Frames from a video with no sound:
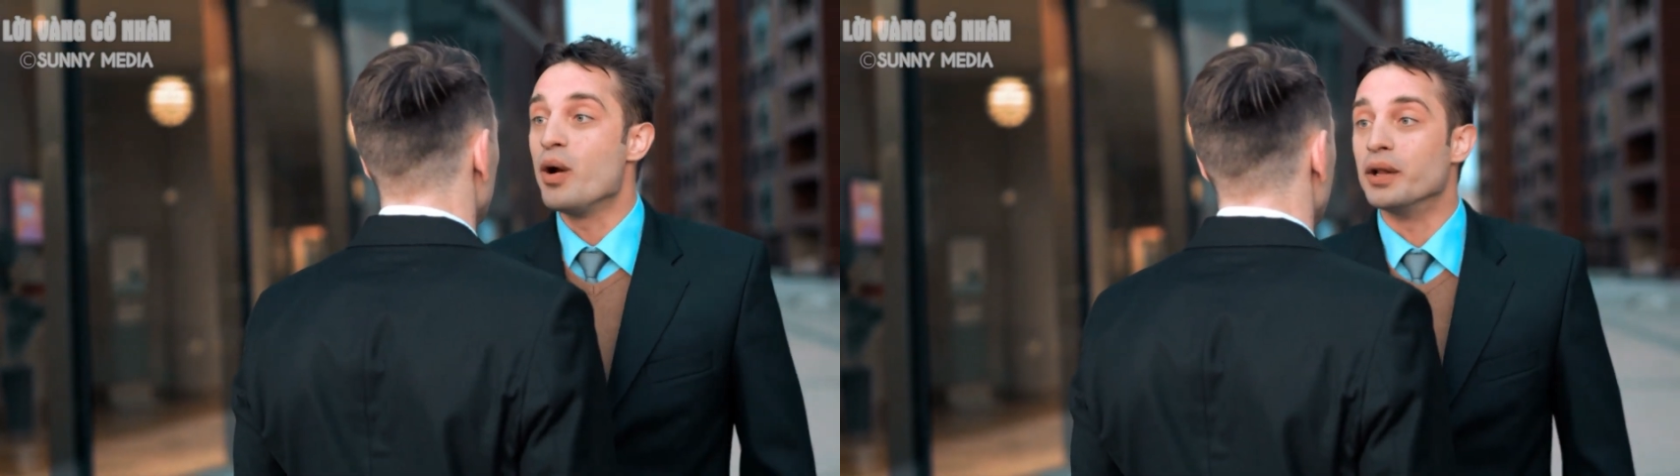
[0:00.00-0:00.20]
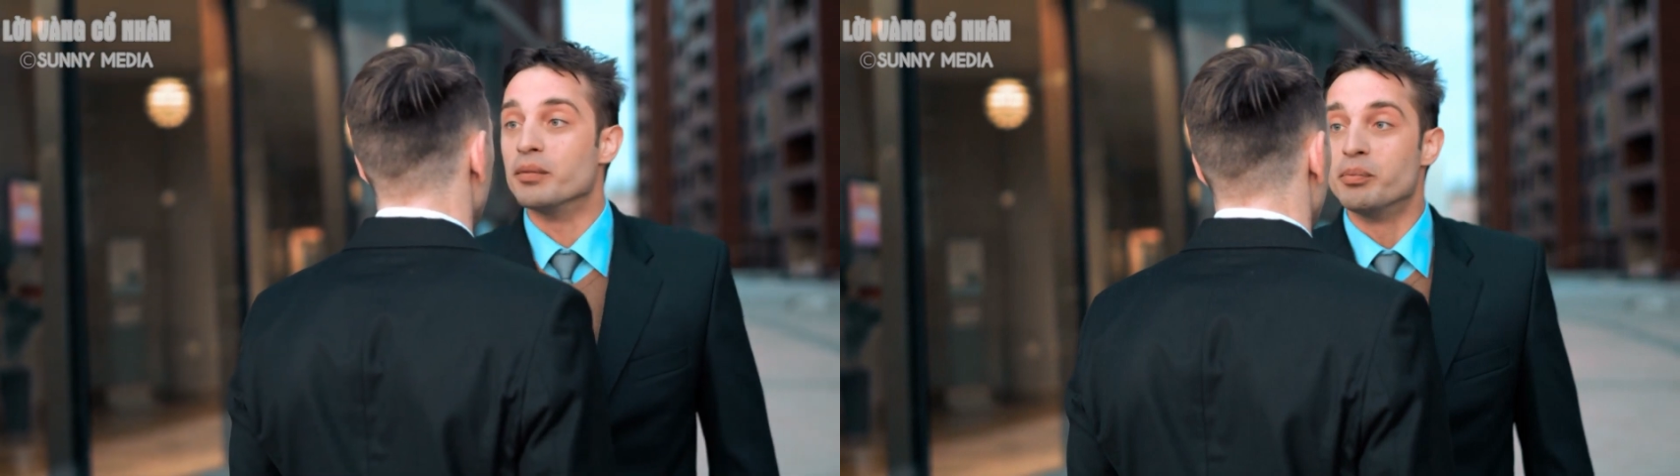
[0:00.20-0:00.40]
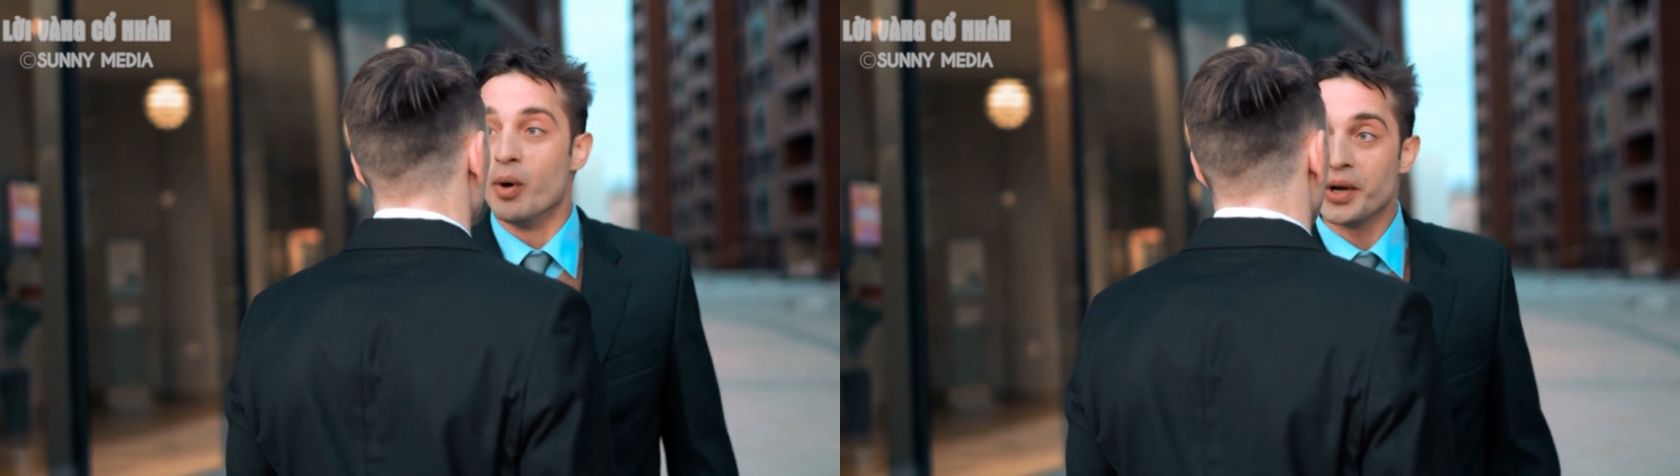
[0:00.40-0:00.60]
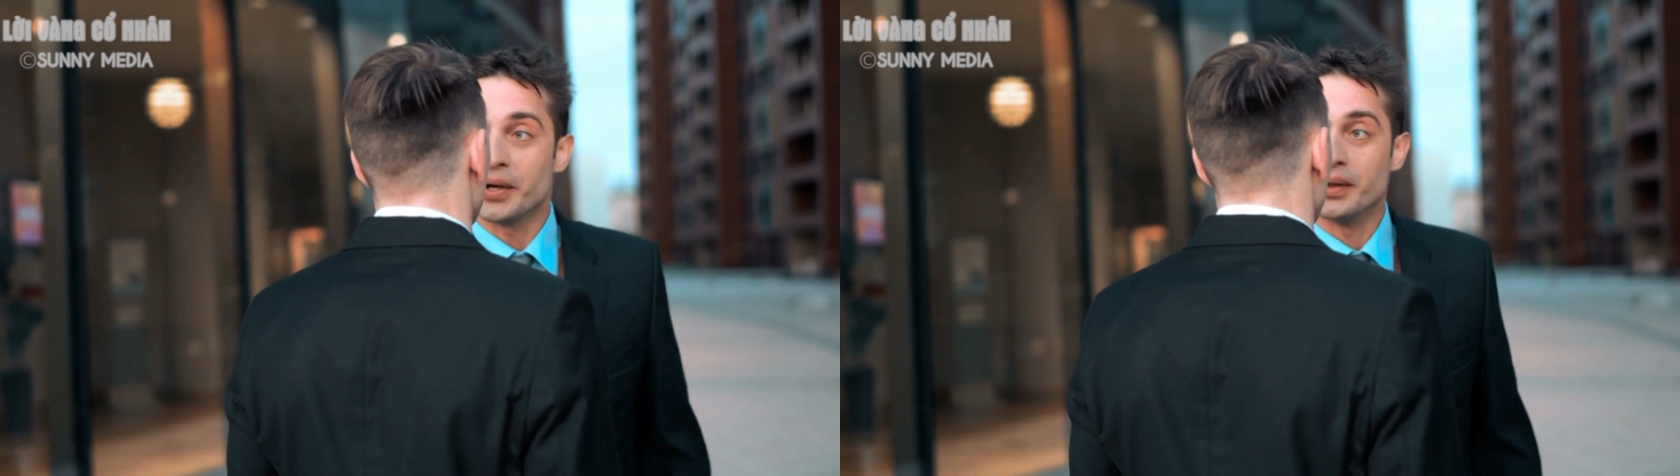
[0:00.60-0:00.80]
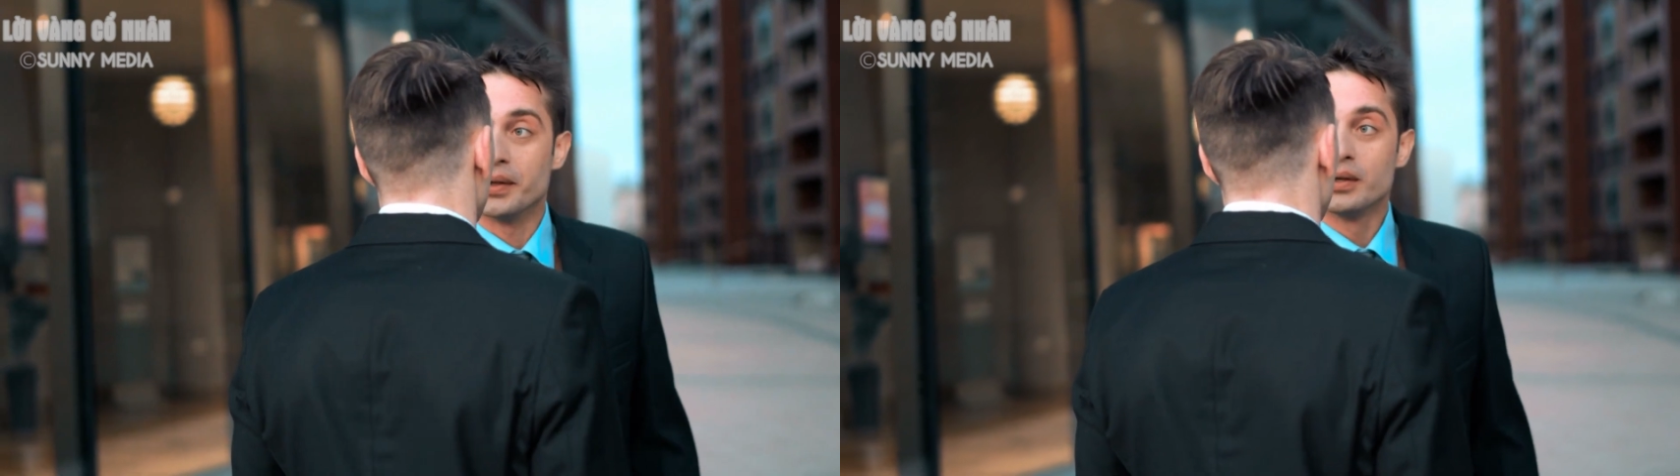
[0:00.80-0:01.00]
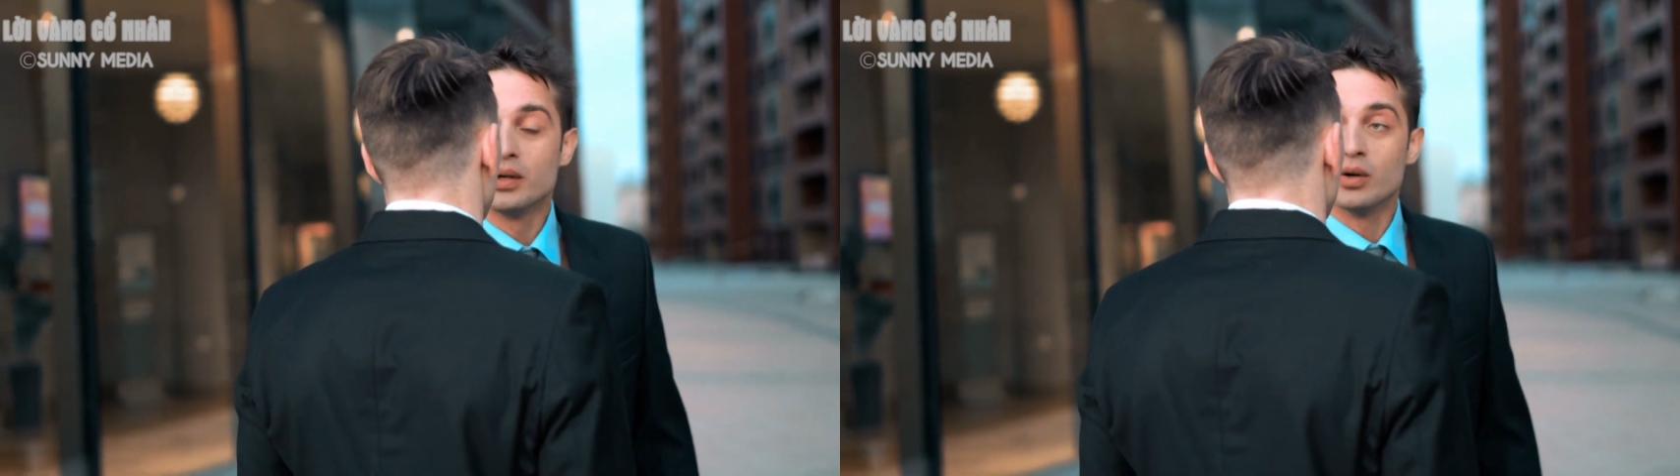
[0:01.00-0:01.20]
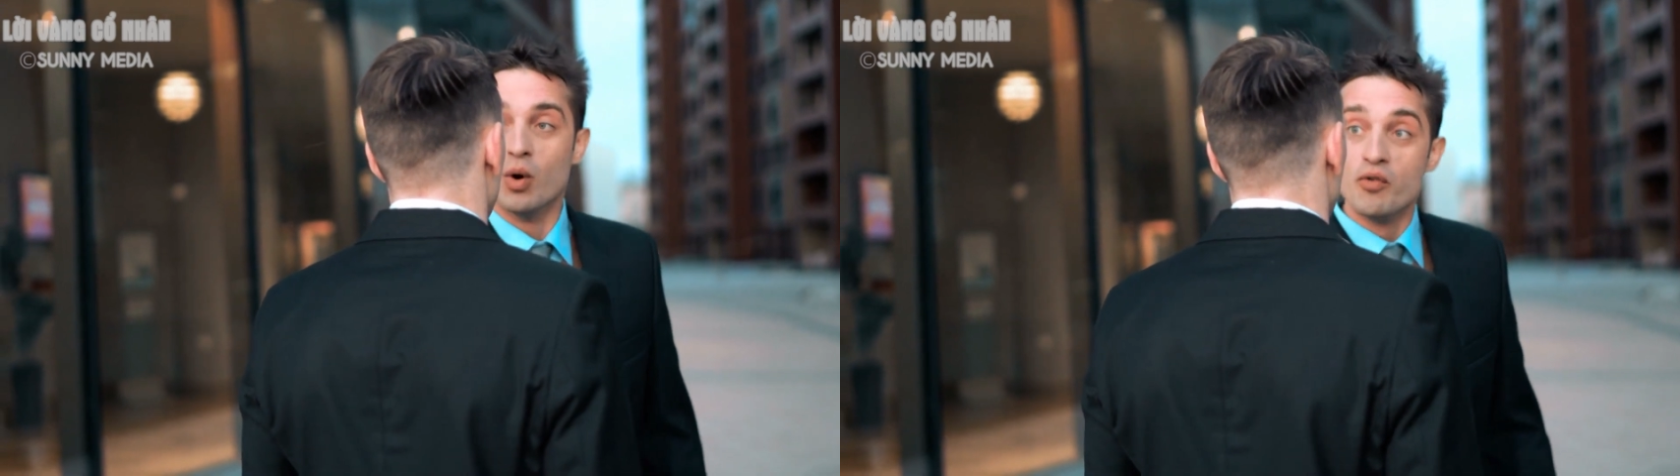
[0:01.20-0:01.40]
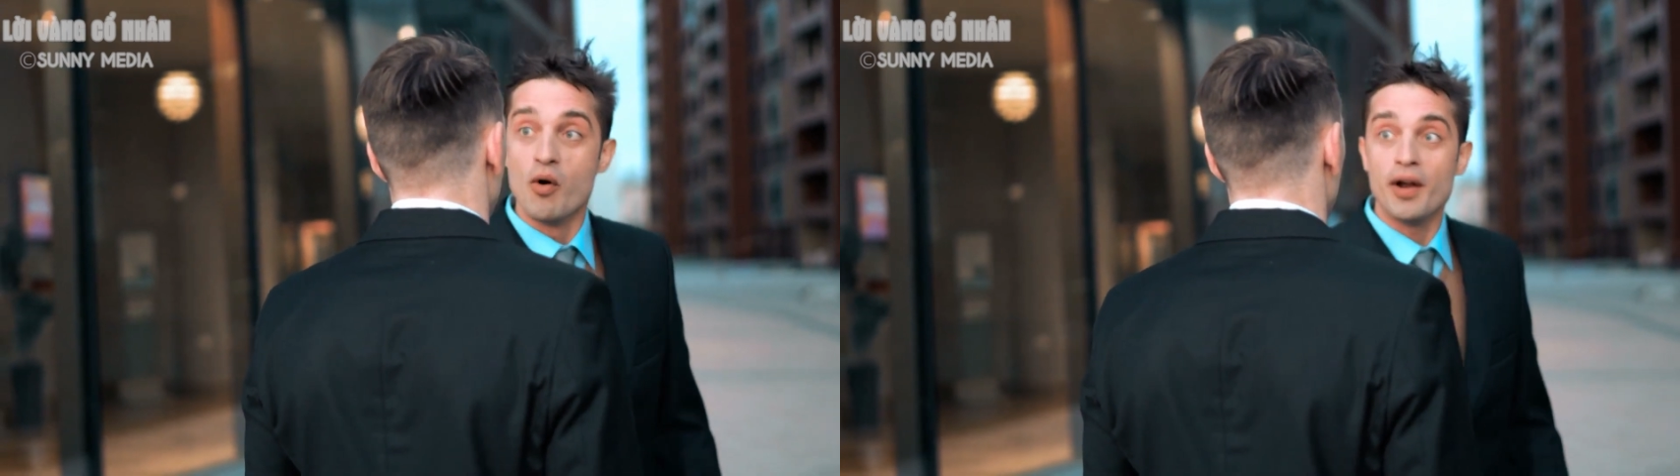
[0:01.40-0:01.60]
như câu ngạn ngữ,
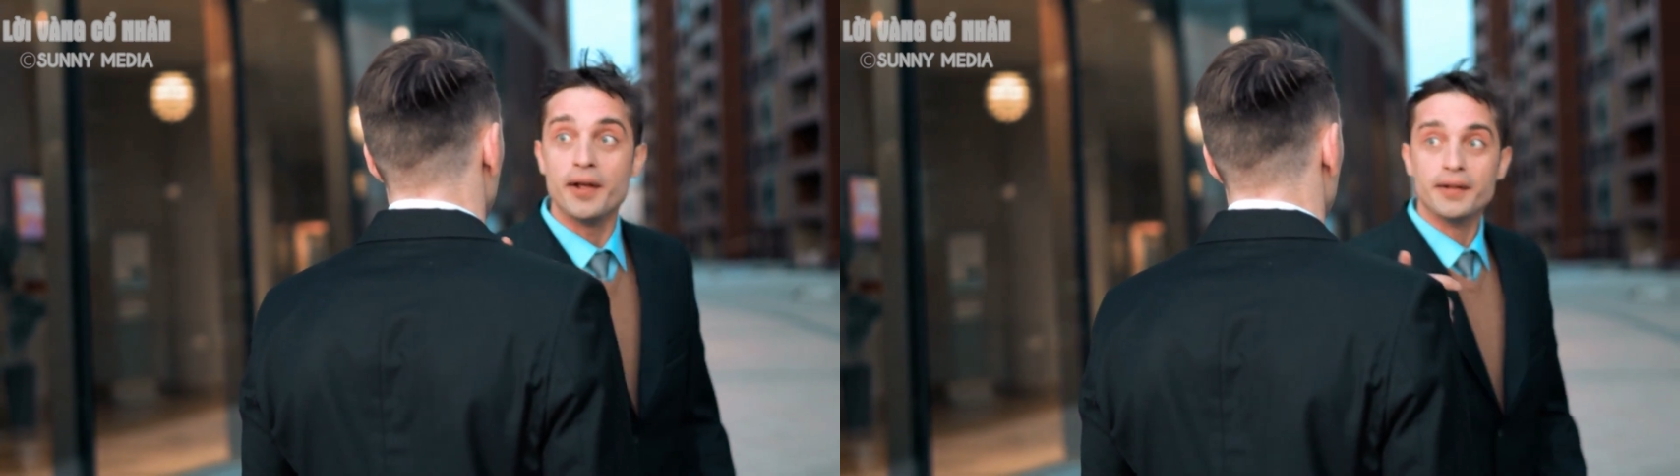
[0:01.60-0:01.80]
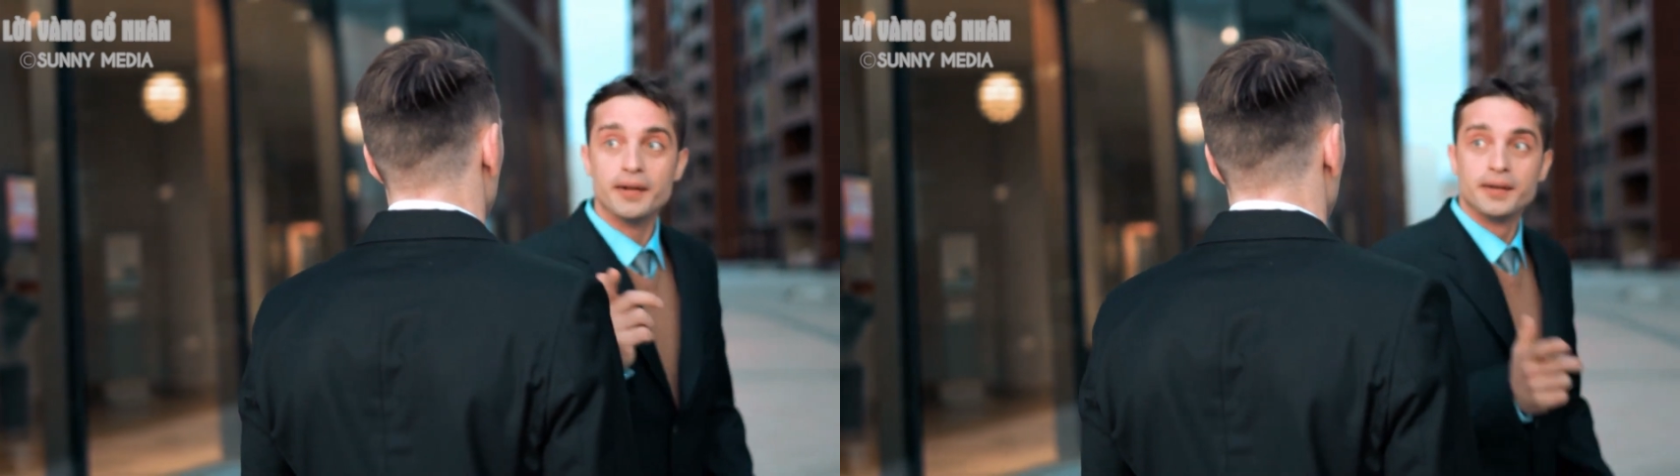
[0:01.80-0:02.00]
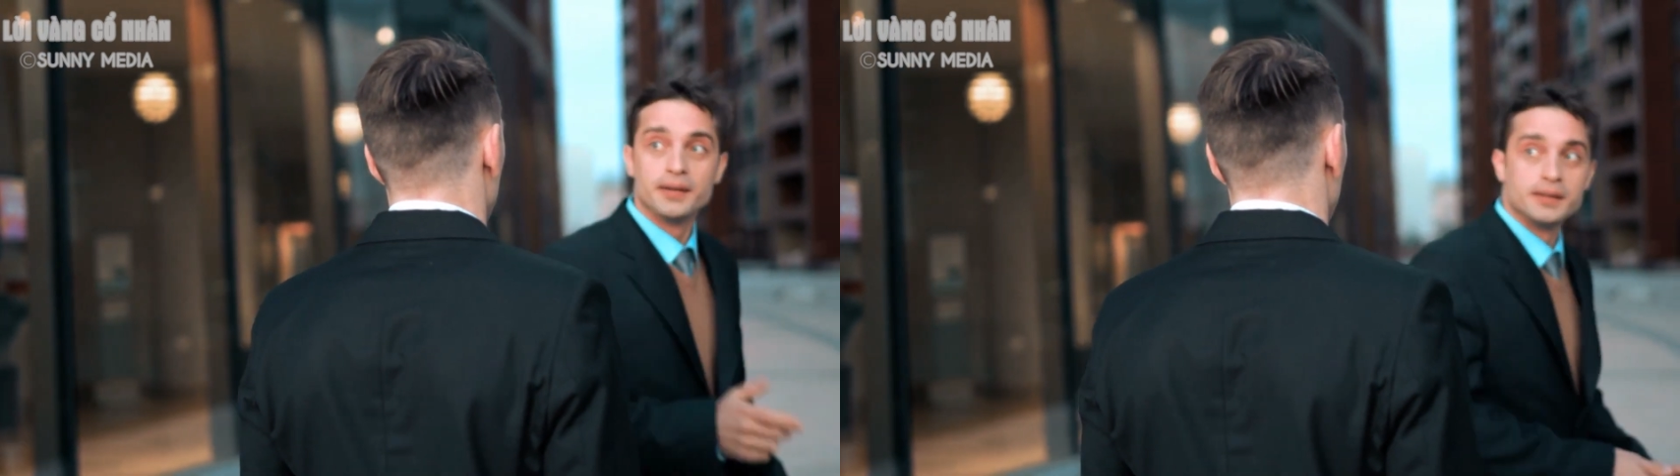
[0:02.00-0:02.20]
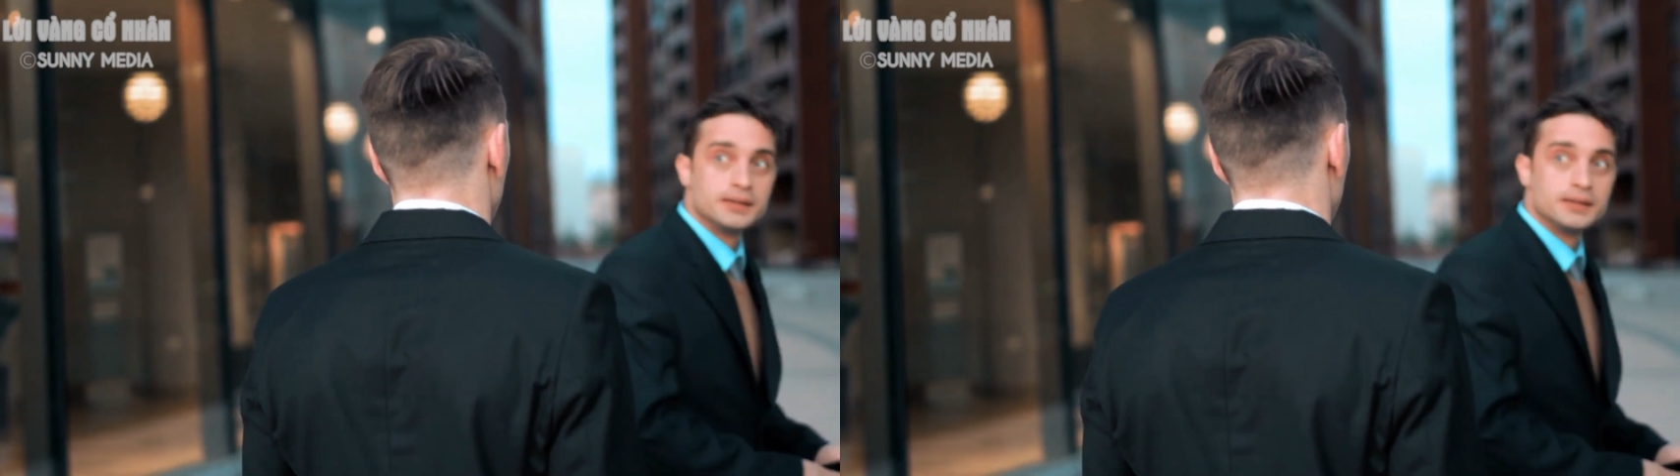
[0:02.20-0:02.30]
giận quá